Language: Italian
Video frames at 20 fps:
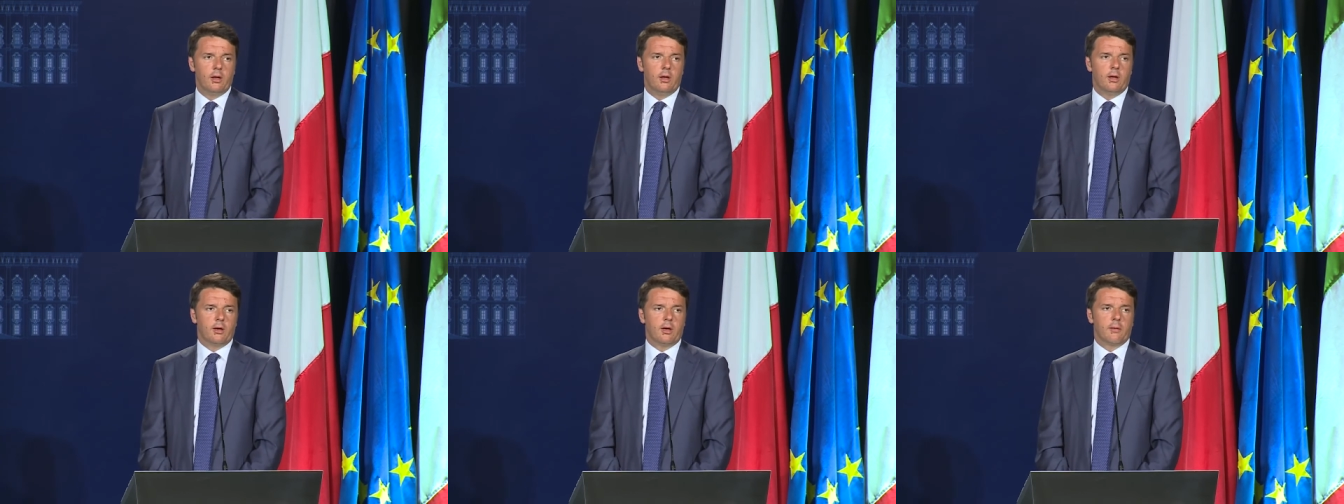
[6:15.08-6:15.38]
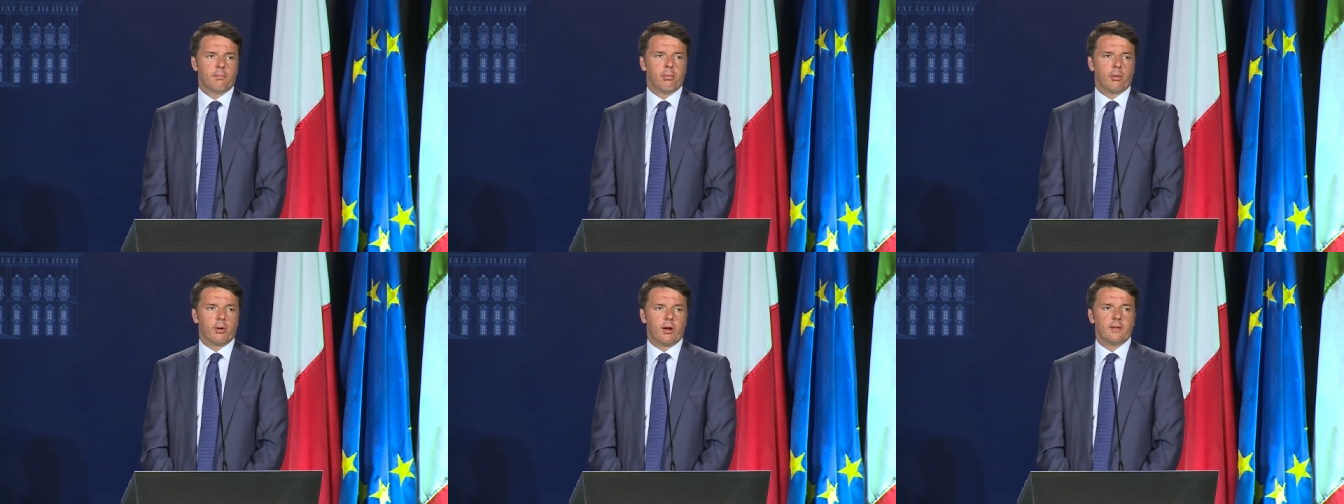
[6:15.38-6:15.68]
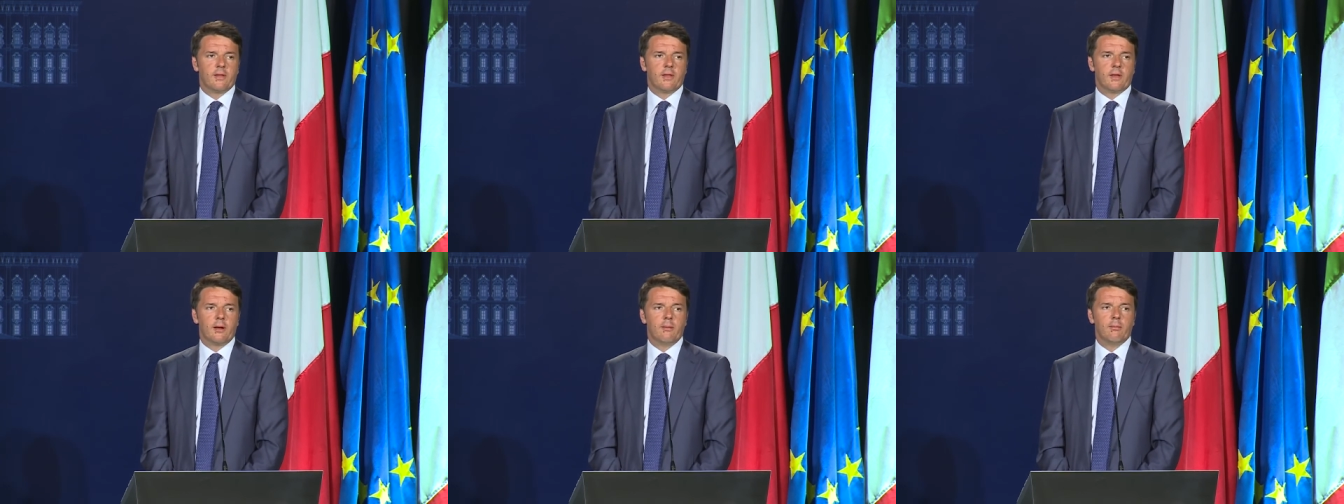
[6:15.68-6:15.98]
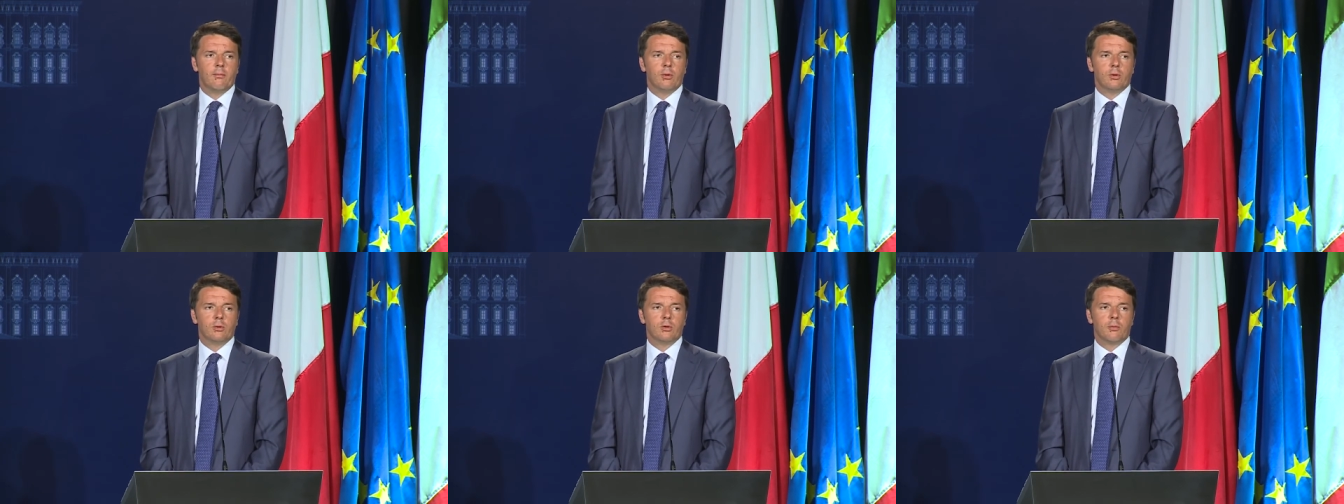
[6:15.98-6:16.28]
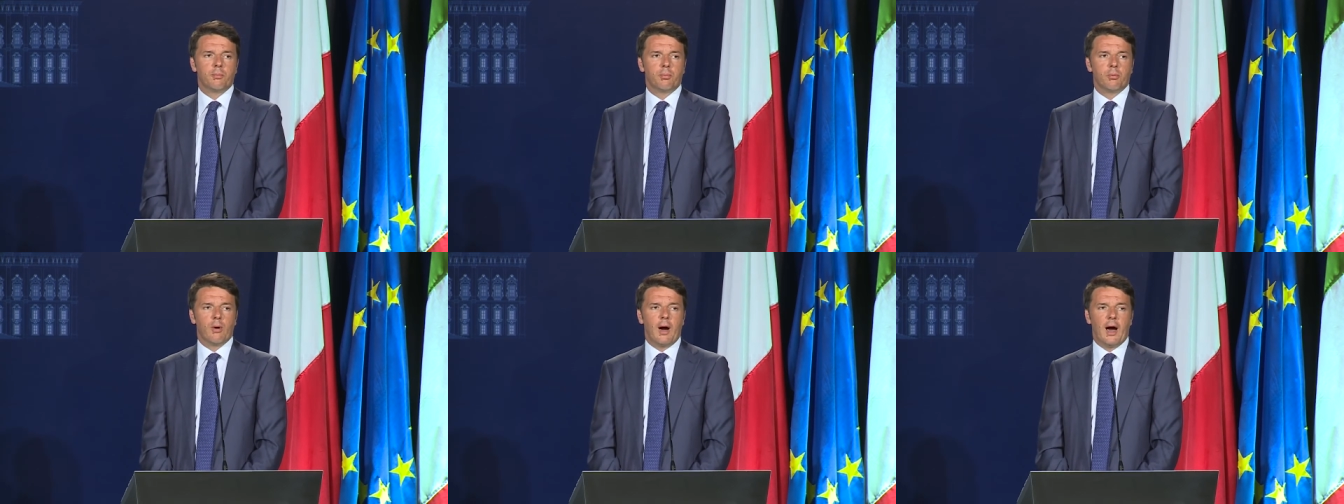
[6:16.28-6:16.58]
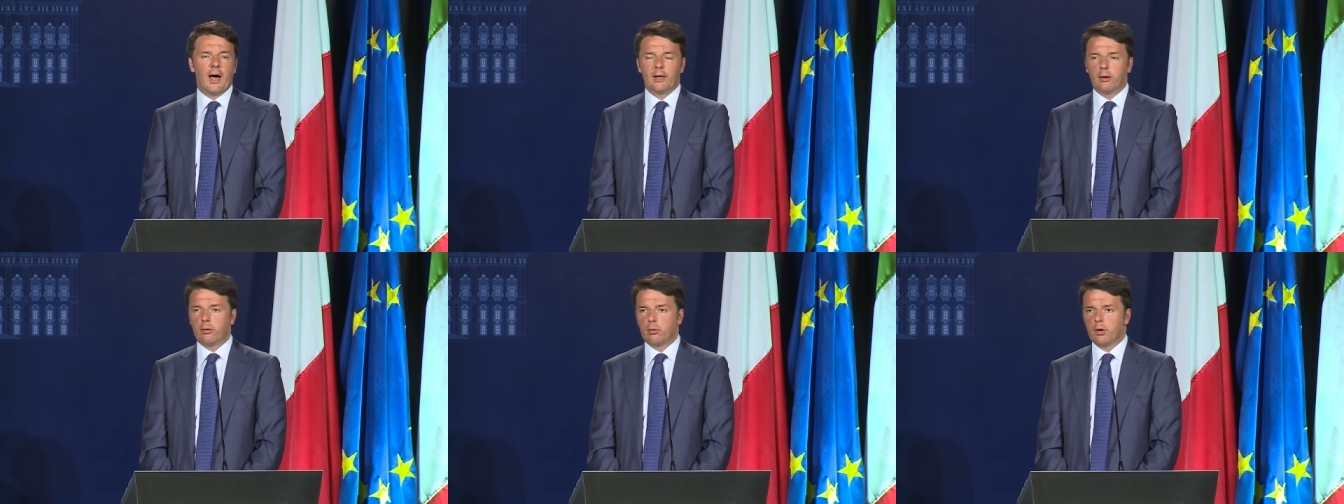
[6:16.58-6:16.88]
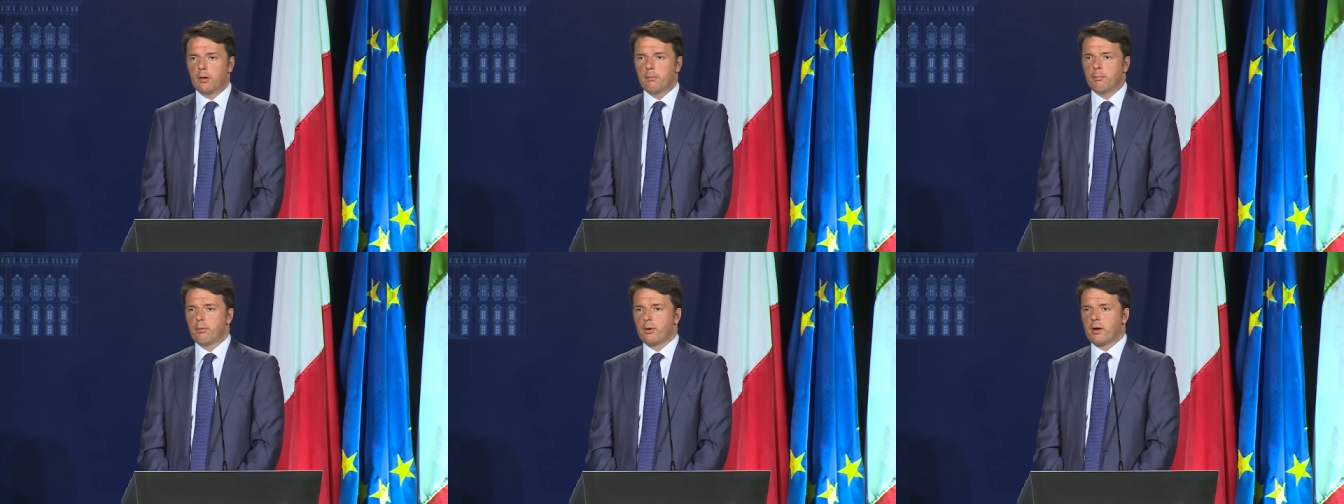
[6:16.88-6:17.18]
che può rendere il mondo più alto,
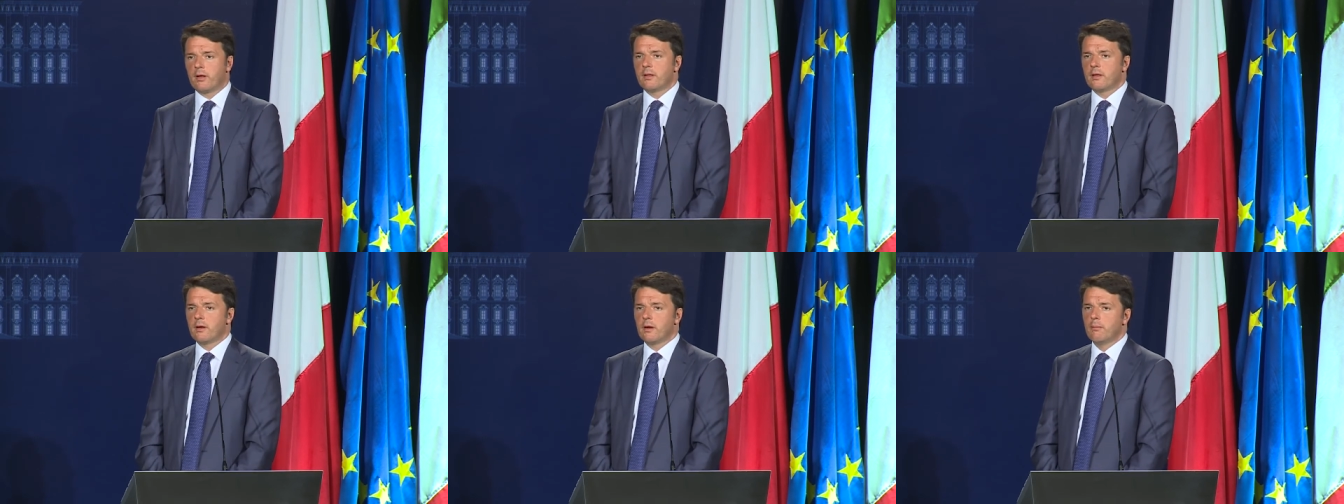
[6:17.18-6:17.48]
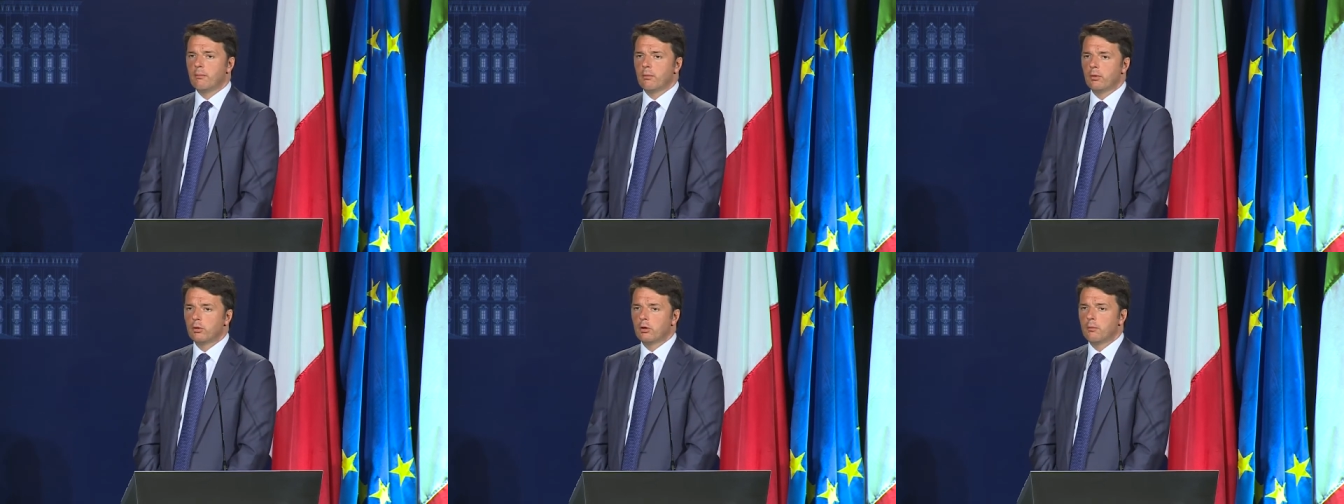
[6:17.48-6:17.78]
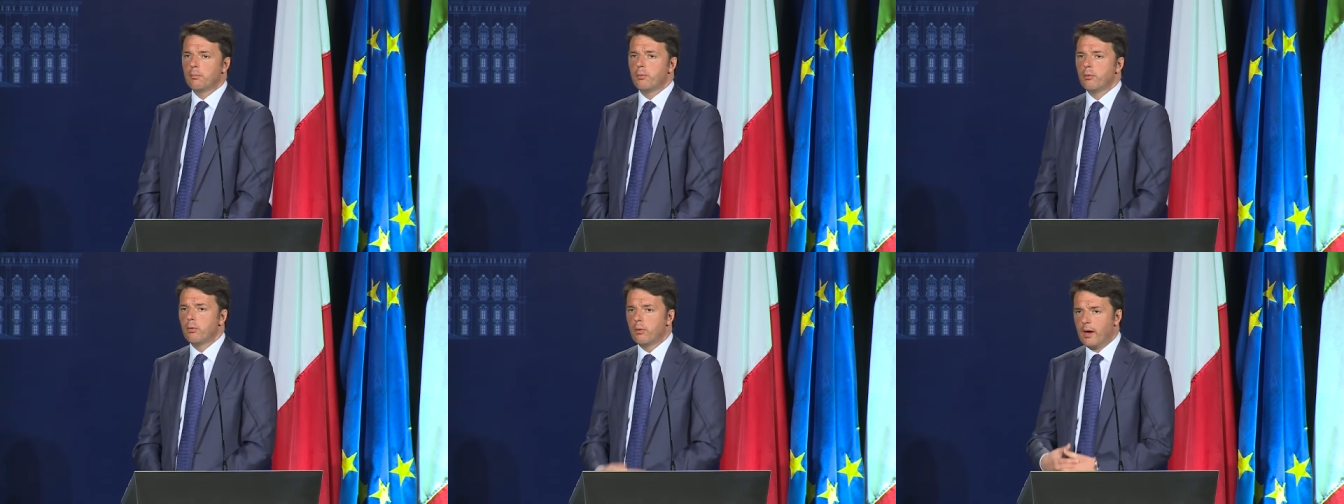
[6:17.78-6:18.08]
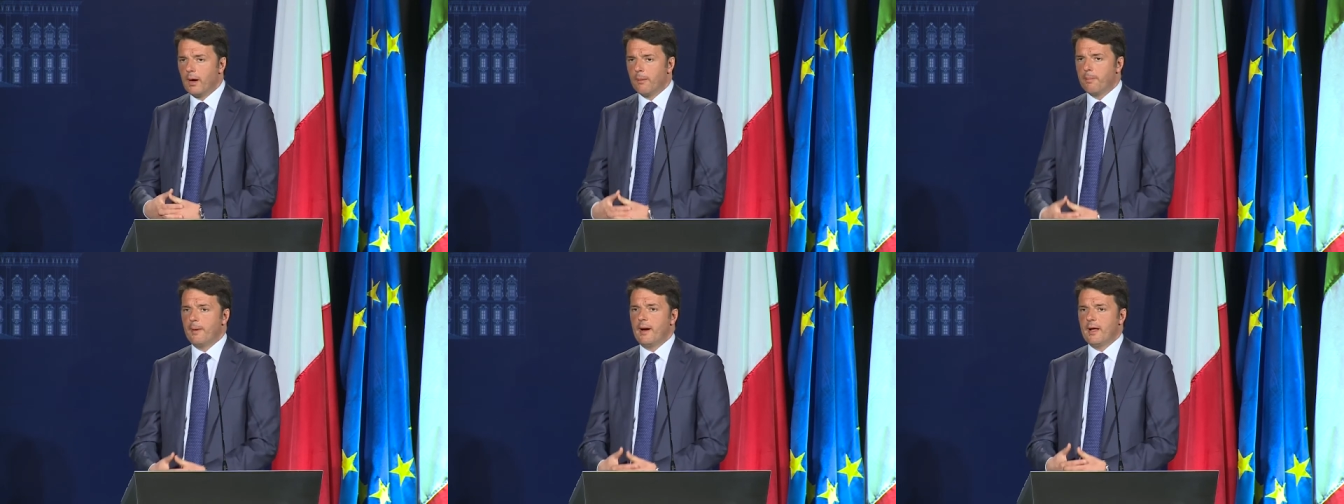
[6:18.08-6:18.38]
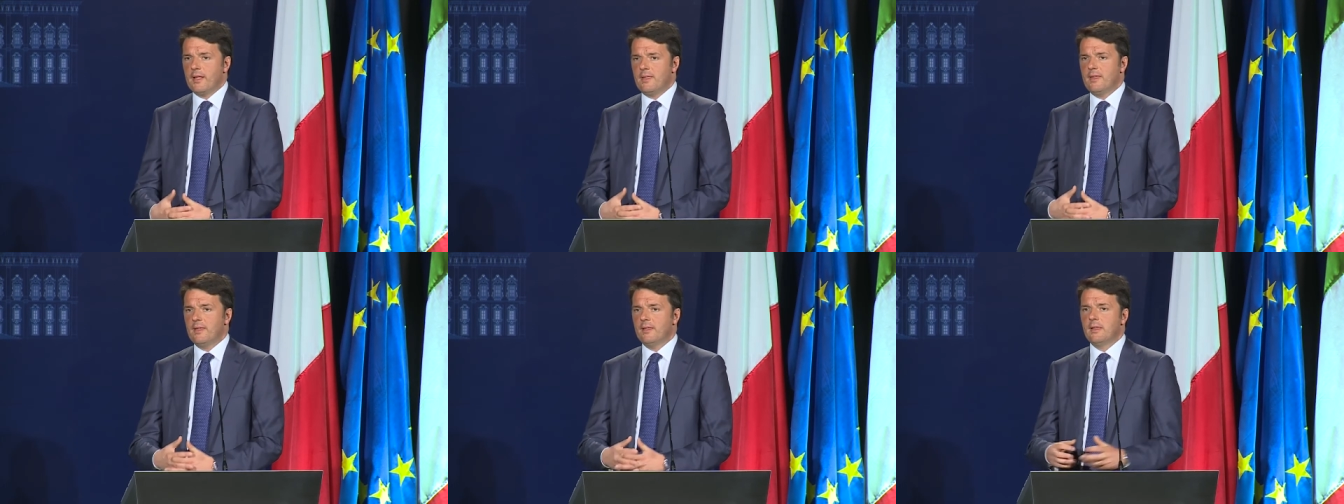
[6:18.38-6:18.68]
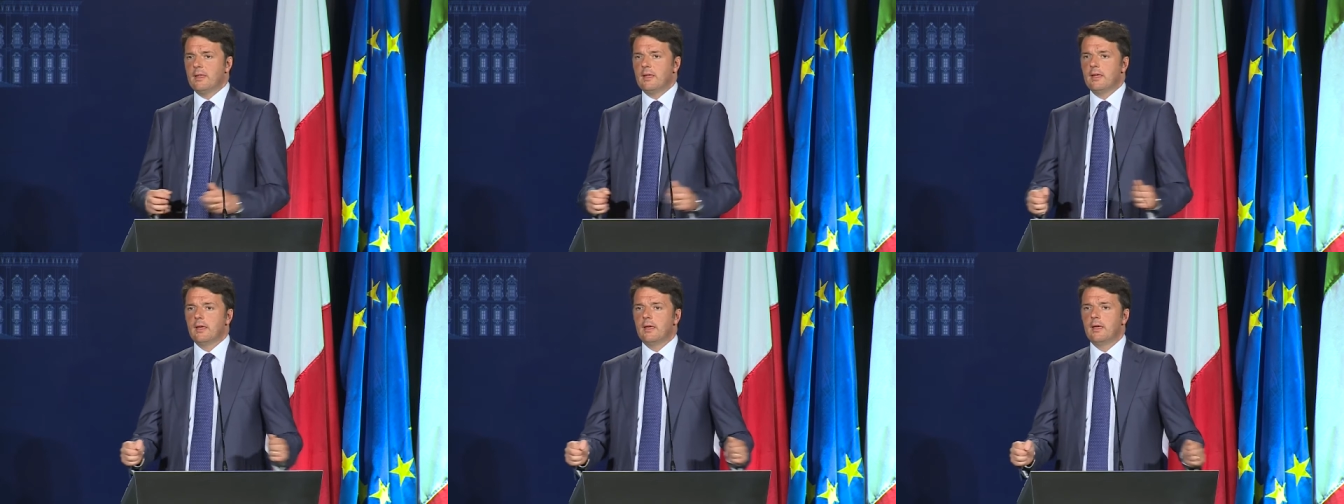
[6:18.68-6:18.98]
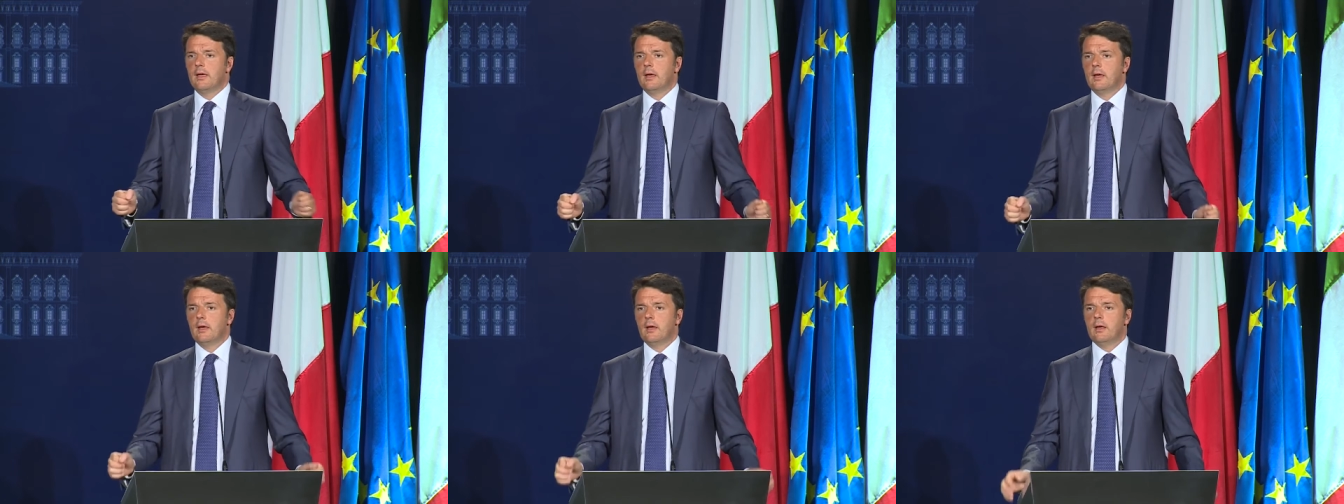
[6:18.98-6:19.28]
che può rendere il mondo più capace di,